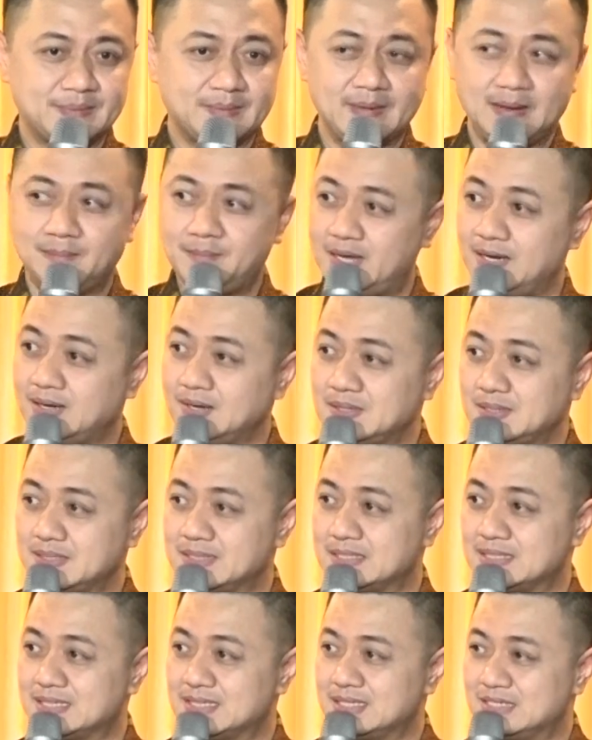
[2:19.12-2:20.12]
Amin.
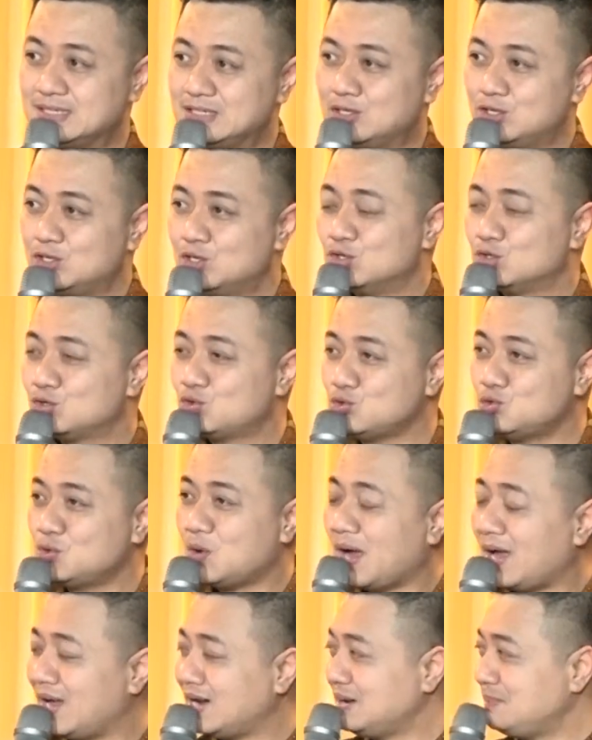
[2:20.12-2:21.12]

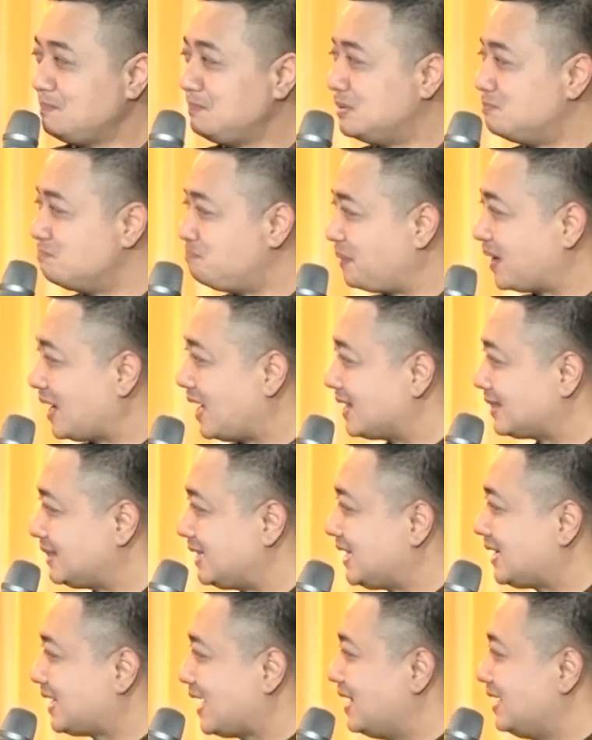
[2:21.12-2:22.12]
Tuhan
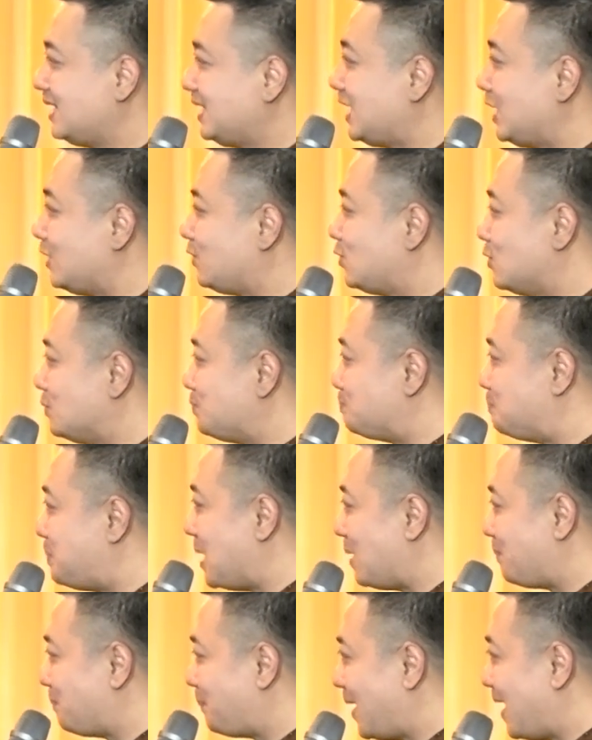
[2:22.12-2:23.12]
memperhatikan hidup
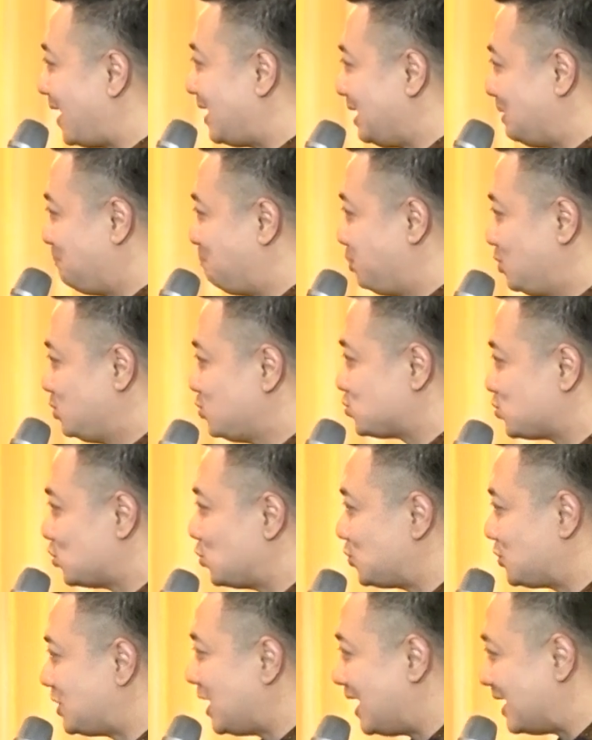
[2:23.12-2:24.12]
Bapak, Ibu,
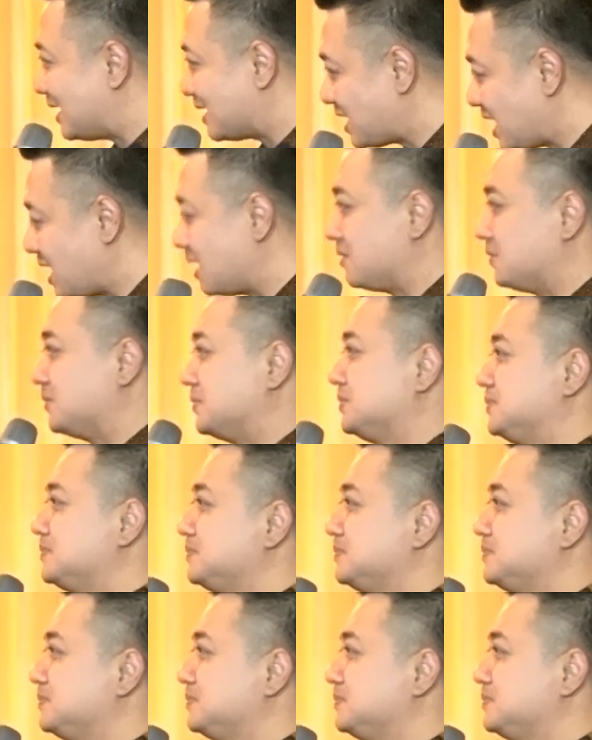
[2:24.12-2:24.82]
Saudara.